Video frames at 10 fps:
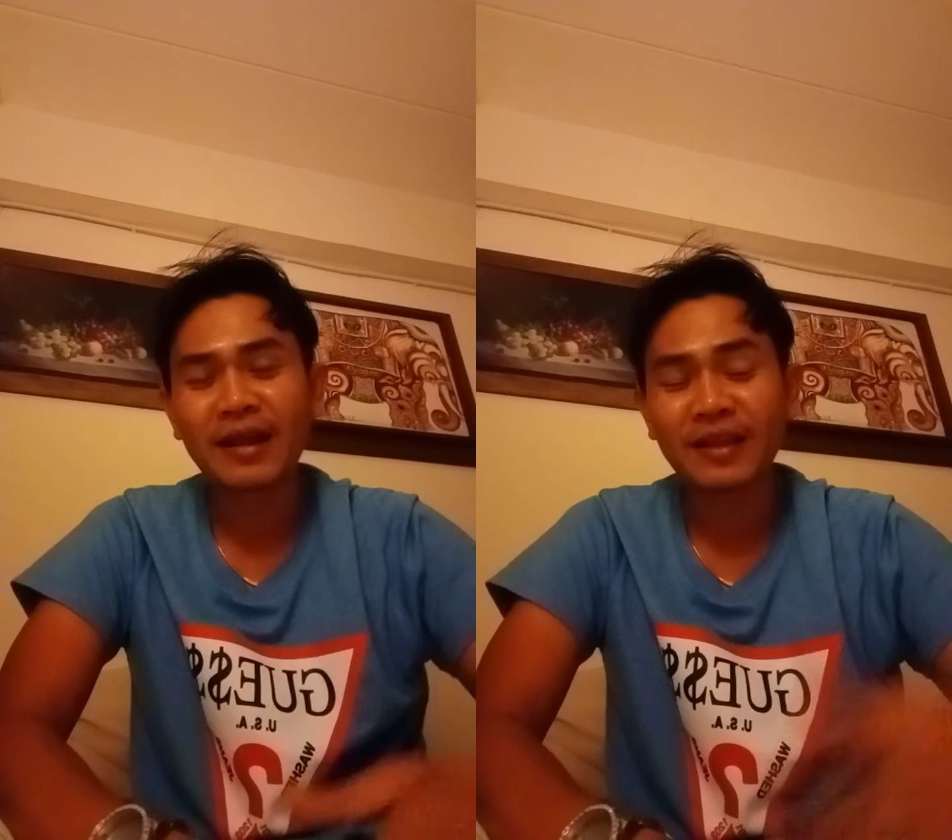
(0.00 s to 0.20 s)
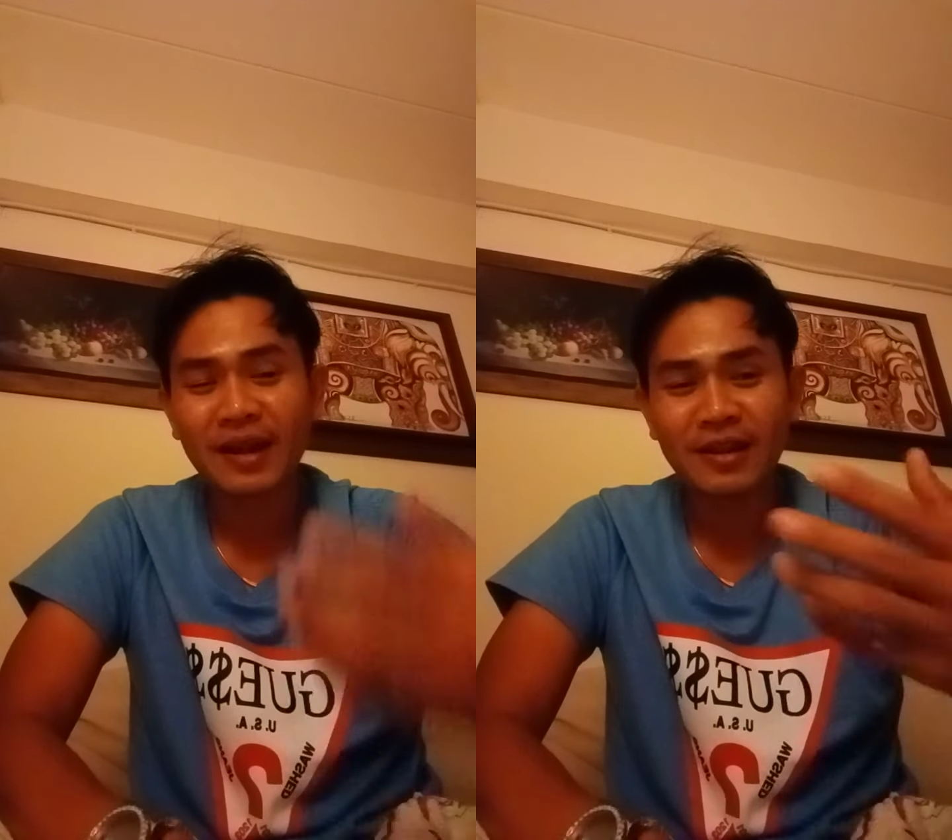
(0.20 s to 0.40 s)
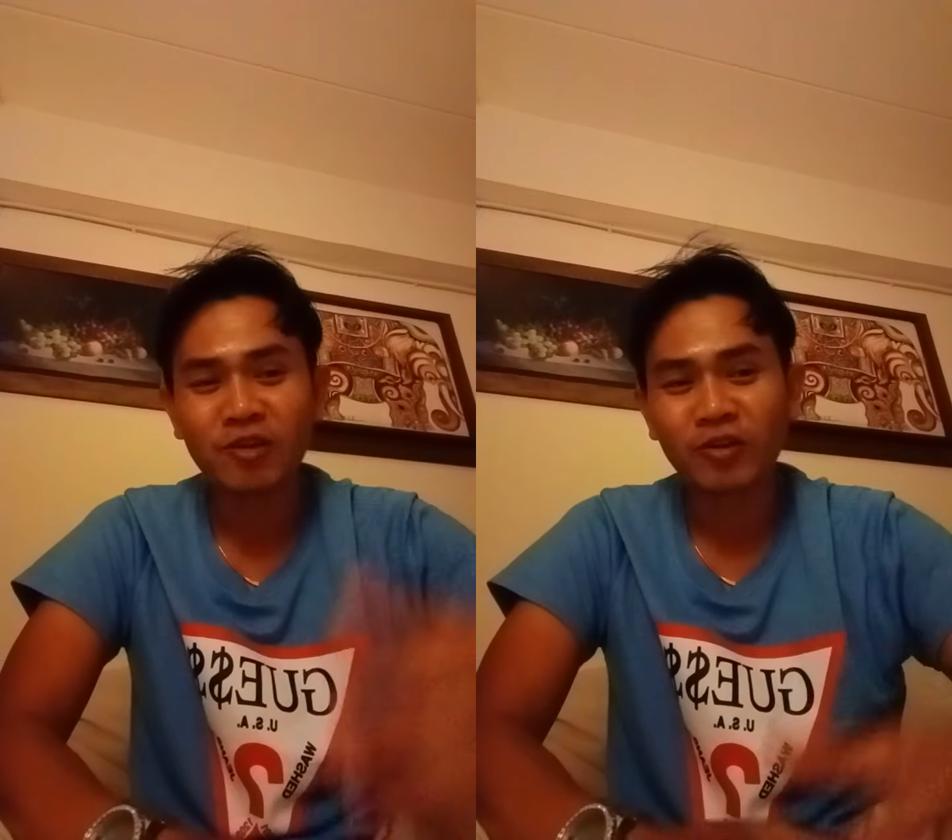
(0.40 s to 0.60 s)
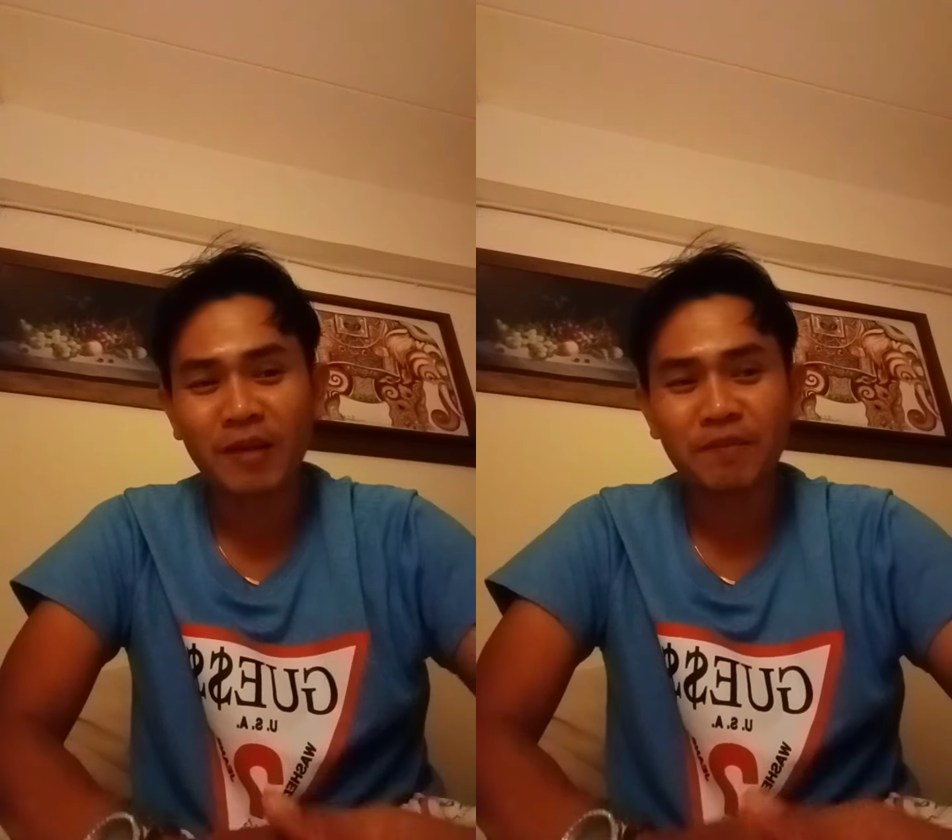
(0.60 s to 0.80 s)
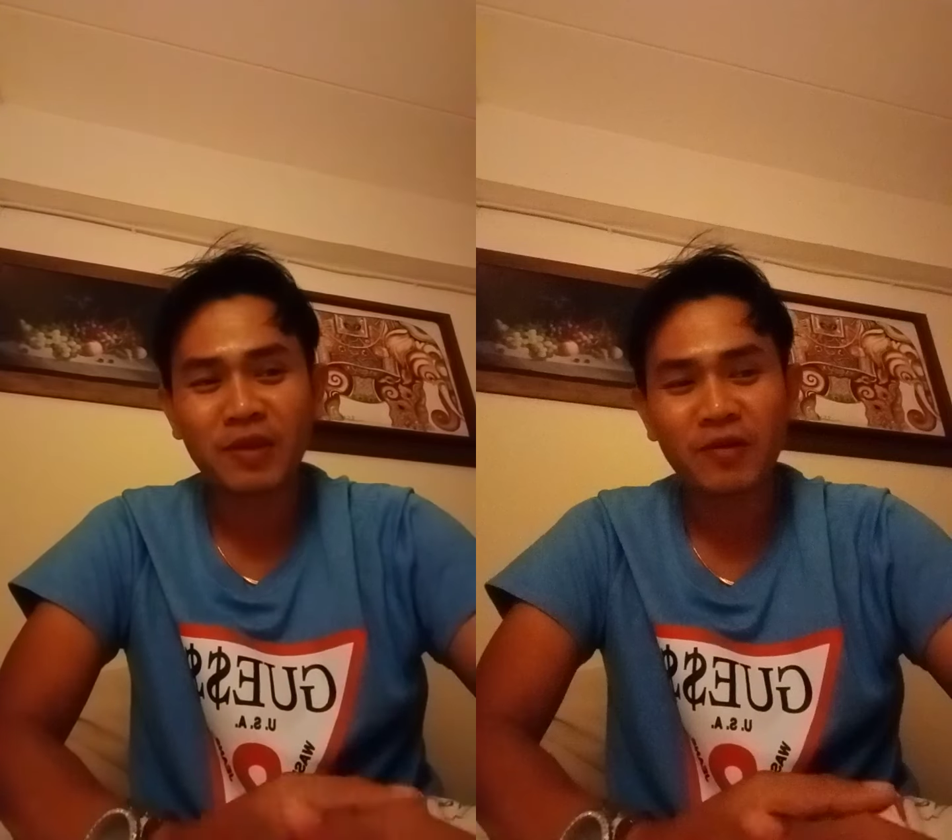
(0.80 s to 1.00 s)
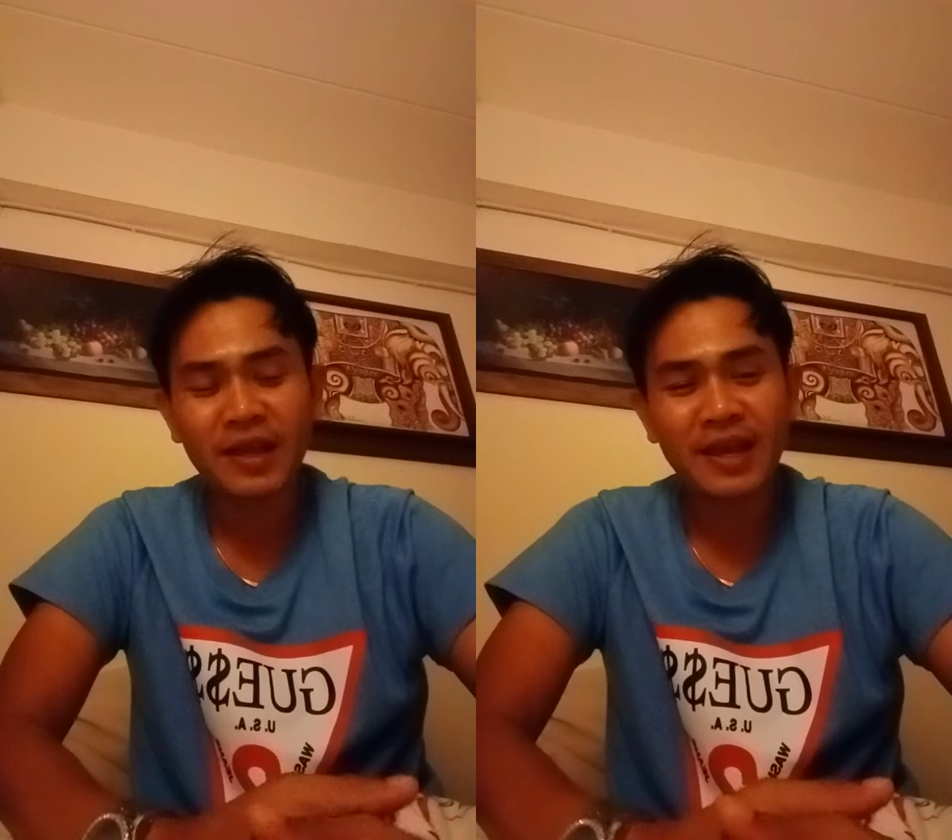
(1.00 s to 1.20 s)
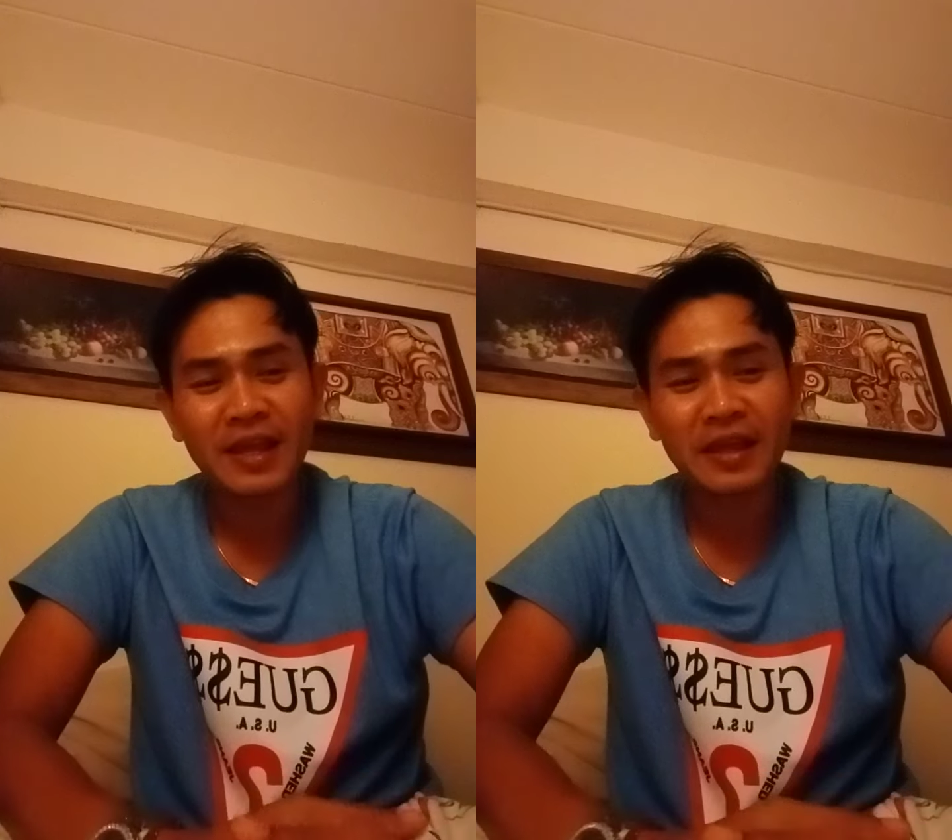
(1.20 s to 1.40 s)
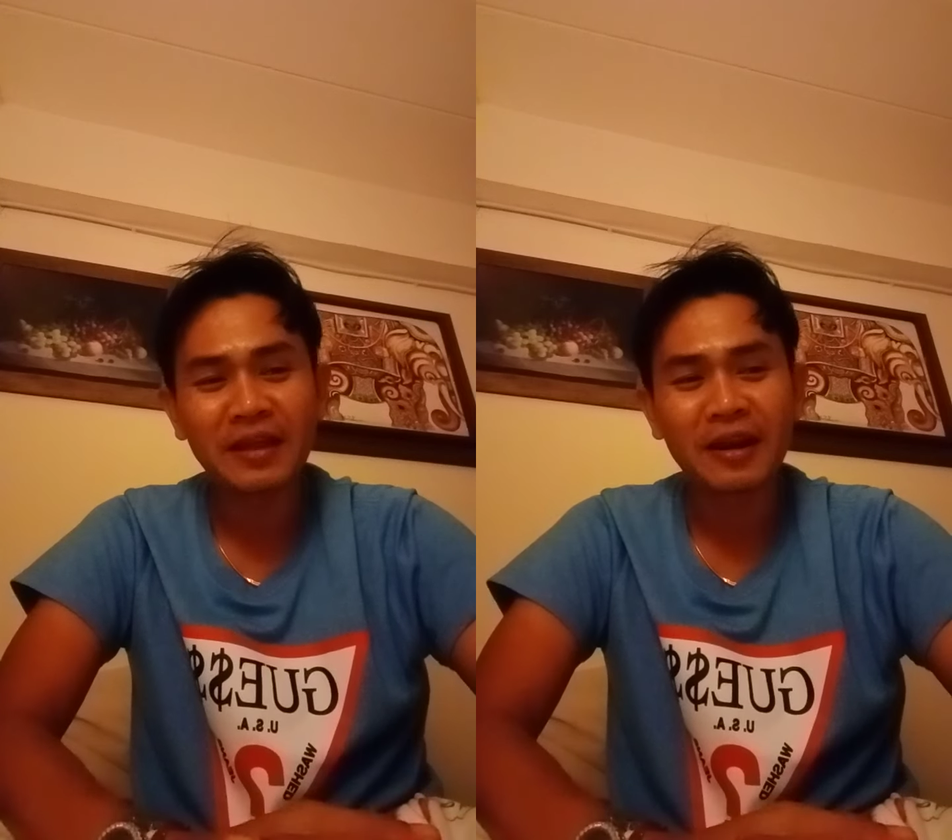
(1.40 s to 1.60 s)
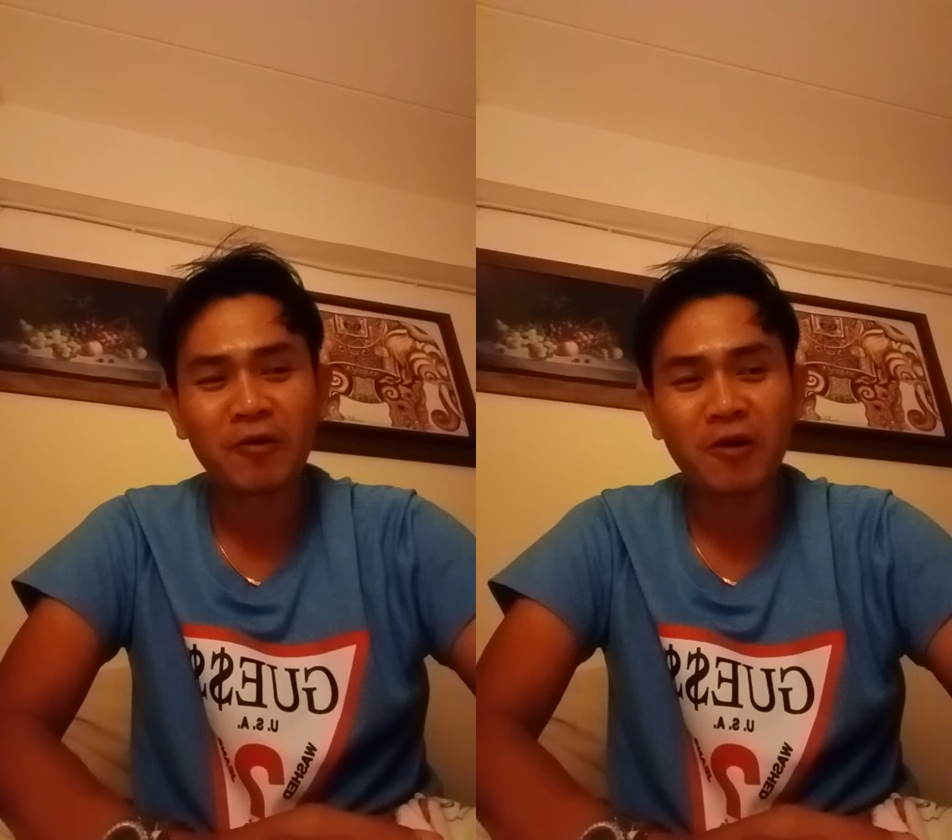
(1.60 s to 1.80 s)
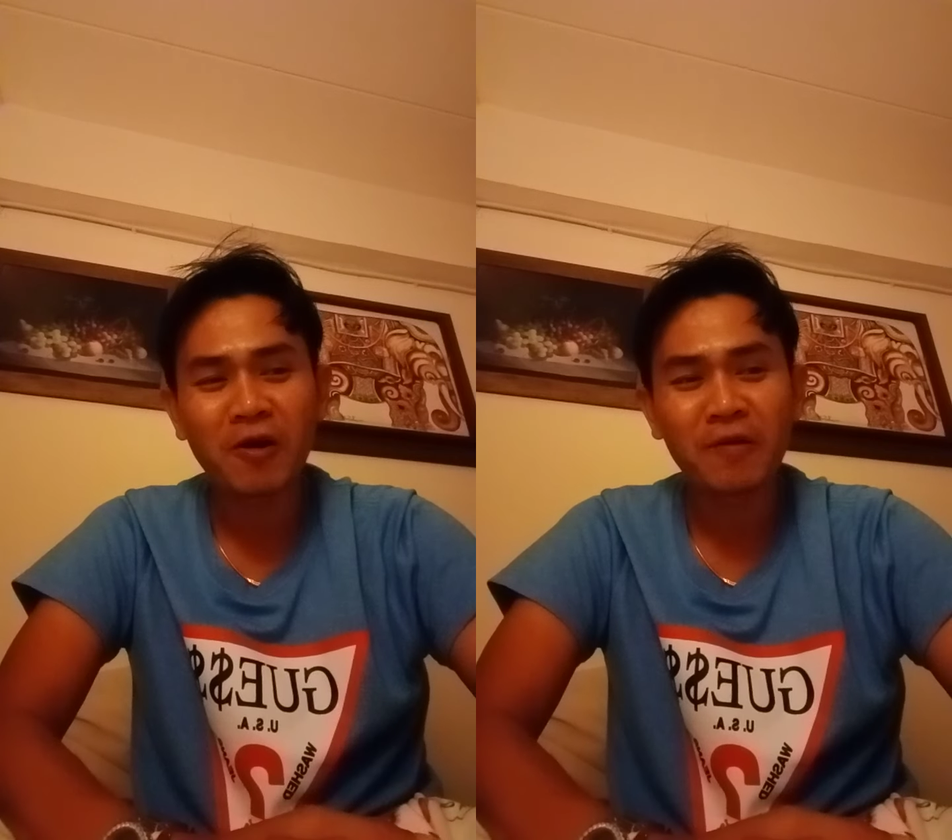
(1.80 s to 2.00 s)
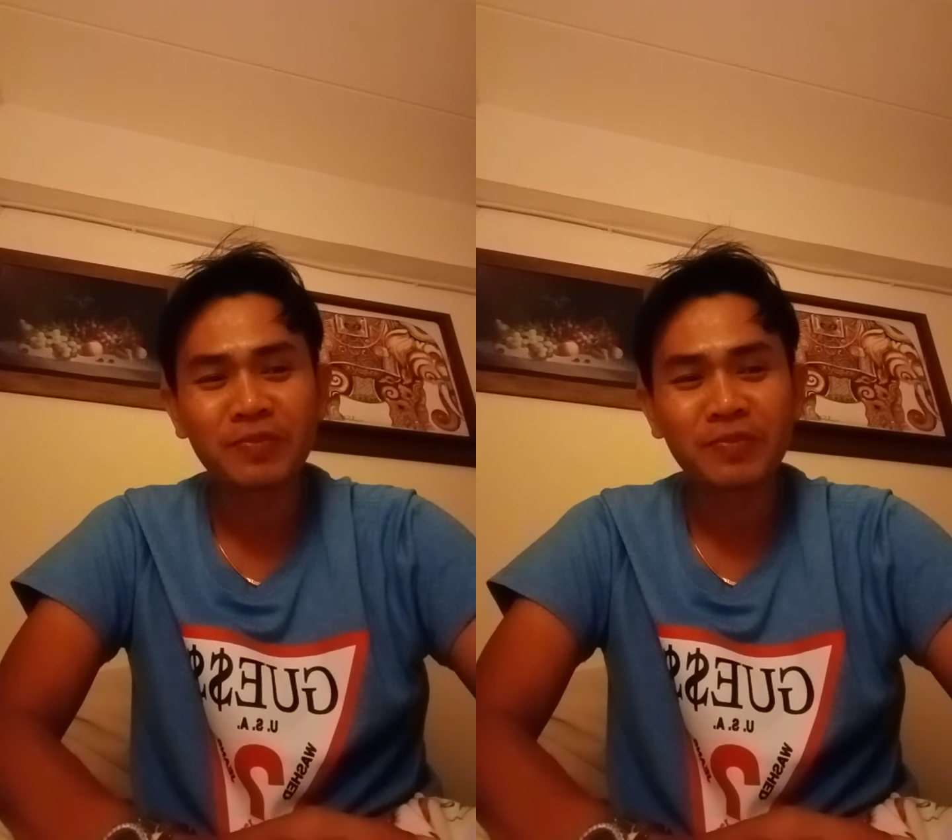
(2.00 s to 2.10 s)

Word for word: หลังจากนั้นอีกสสองามปีว่าเอ๊ะเราก็